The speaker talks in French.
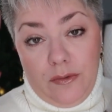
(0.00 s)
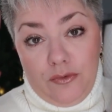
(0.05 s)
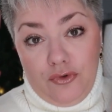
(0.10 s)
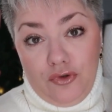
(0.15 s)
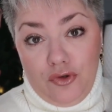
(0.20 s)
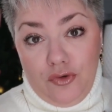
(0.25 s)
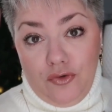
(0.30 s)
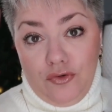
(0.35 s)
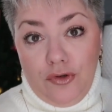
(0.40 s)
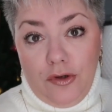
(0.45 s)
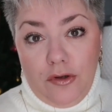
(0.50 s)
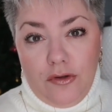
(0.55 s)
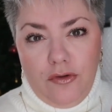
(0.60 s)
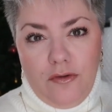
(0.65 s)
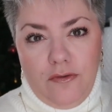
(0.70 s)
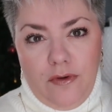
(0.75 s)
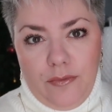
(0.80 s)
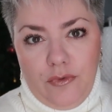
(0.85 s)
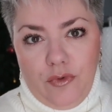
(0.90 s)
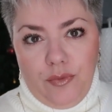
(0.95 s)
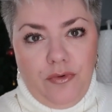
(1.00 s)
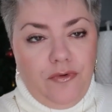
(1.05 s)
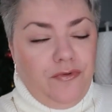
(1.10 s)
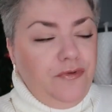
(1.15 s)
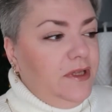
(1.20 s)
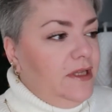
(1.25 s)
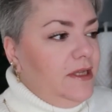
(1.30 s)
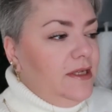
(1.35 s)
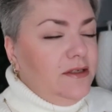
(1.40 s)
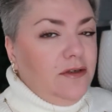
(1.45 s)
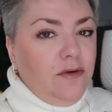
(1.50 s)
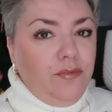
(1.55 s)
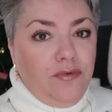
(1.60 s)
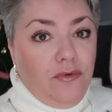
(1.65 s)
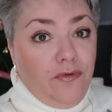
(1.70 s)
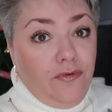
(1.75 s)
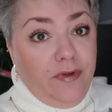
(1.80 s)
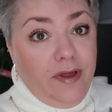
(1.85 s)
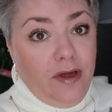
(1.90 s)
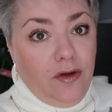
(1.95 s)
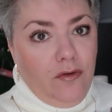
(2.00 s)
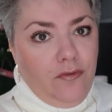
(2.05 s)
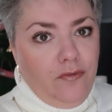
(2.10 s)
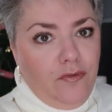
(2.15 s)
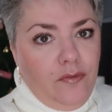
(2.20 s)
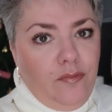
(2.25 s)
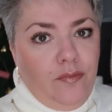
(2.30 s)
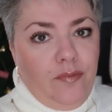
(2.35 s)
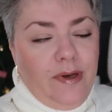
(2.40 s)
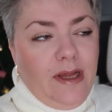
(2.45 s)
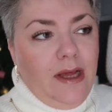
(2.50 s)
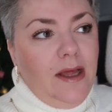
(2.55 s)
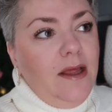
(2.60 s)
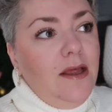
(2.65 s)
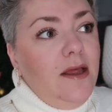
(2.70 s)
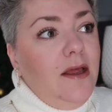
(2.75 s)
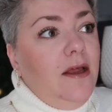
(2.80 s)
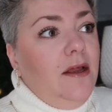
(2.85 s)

novembre jusqu'au 30 novembre, donc profitez-en pour faire euh, votre plein.